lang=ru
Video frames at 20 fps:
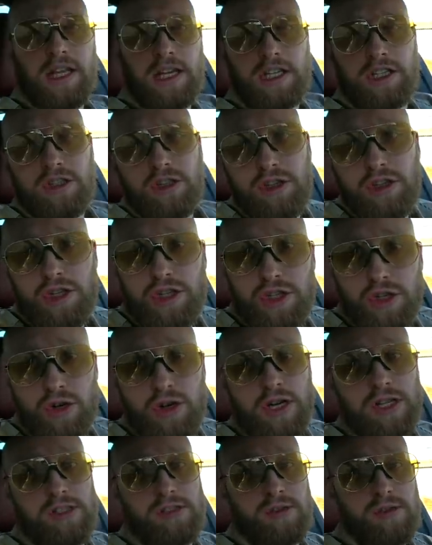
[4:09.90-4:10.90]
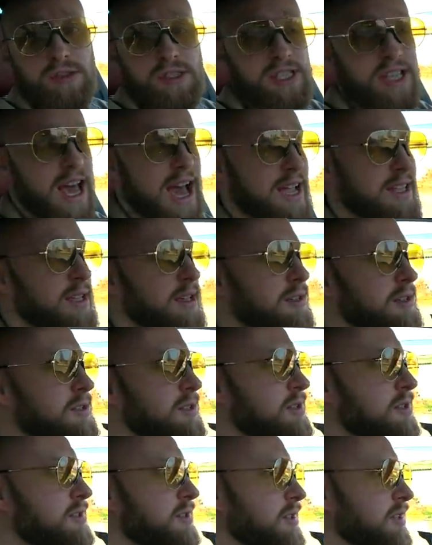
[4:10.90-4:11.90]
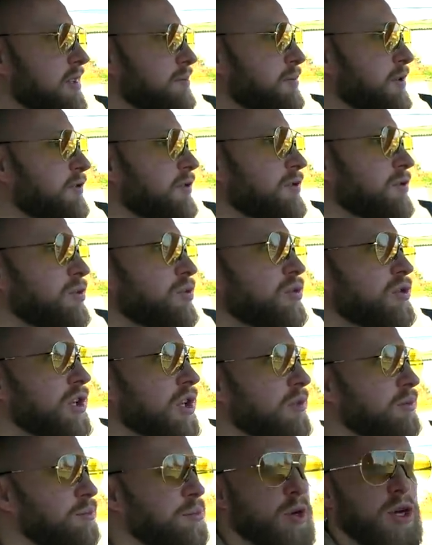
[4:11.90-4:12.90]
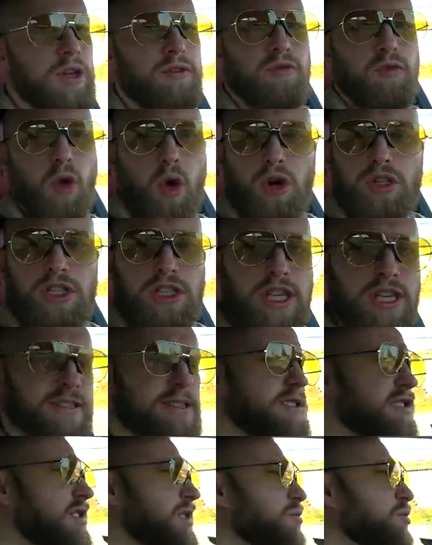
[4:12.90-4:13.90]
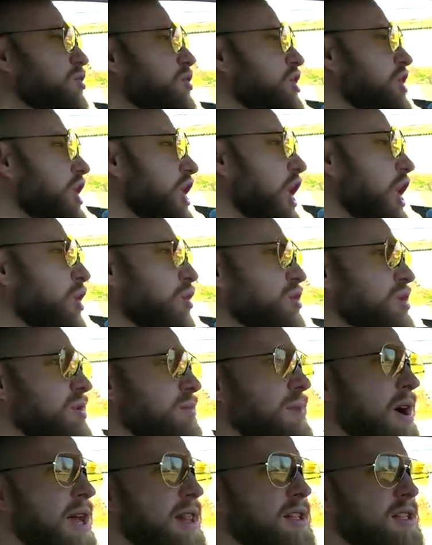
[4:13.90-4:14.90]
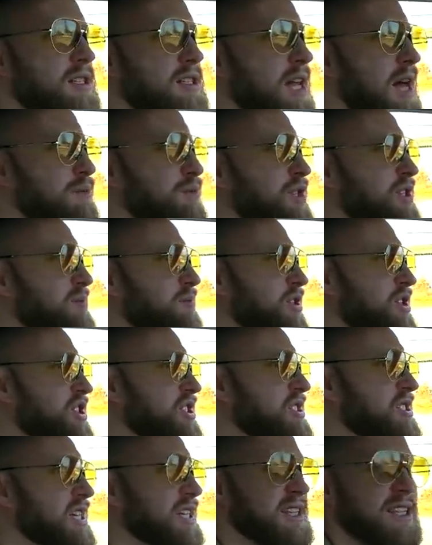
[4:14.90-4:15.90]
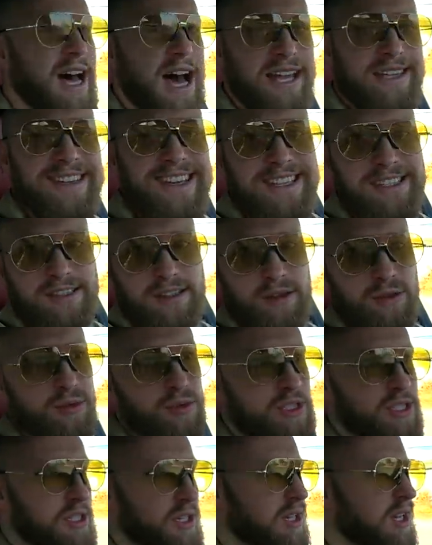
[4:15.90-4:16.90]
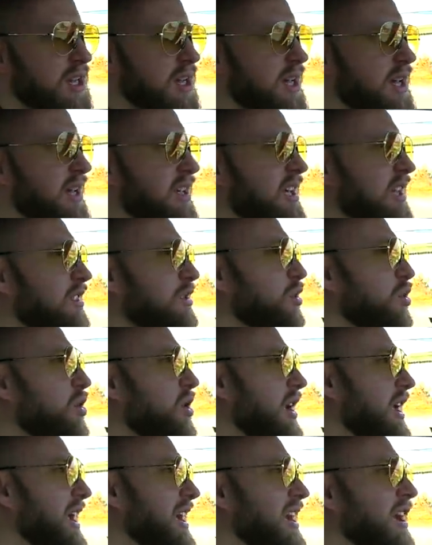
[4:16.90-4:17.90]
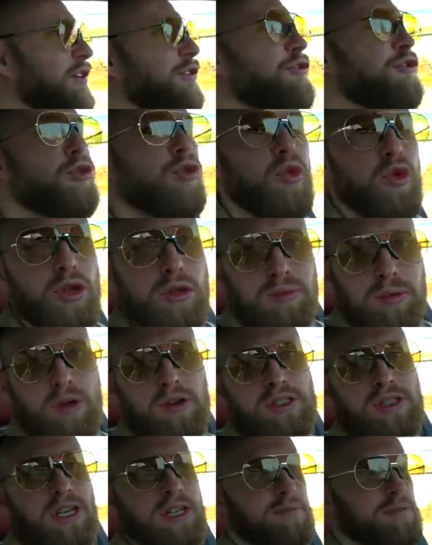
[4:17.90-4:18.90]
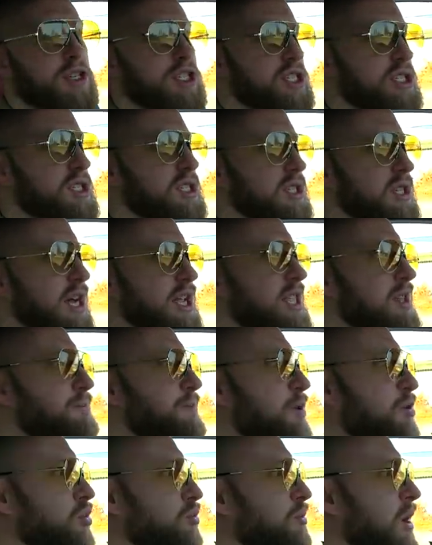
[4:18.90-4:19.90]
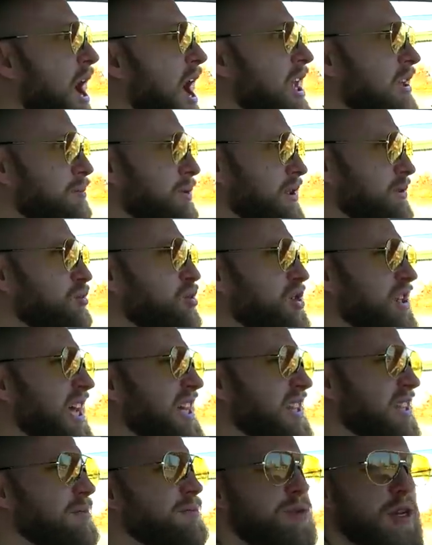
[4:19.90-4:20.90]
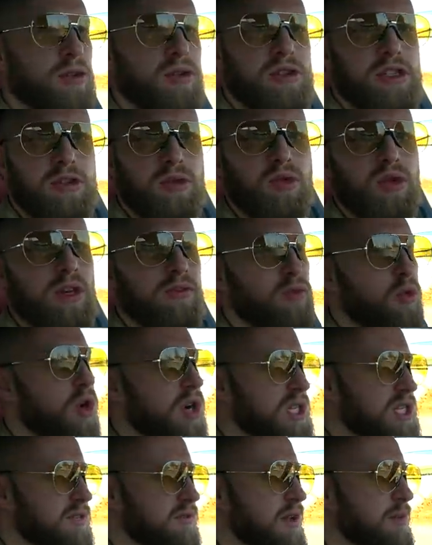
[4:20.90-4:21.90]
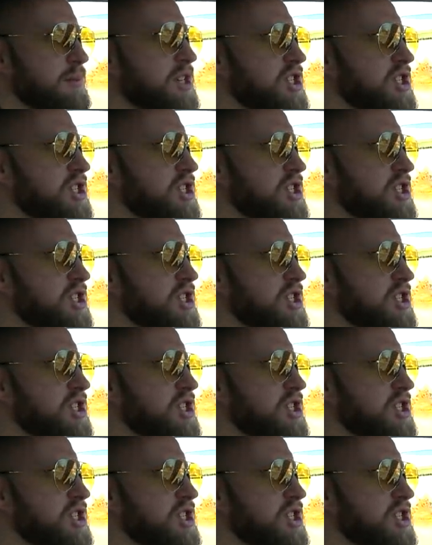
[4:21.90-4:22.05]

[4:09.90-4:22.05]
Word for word: Так что еще раз, друзья, не идите на поводу толпы. Вот, если ты мужик, у тебя должна быть машина. Да, есть люди, которые кайфуют просто от машин. Они покупают, потому что это им приносит удовольствие.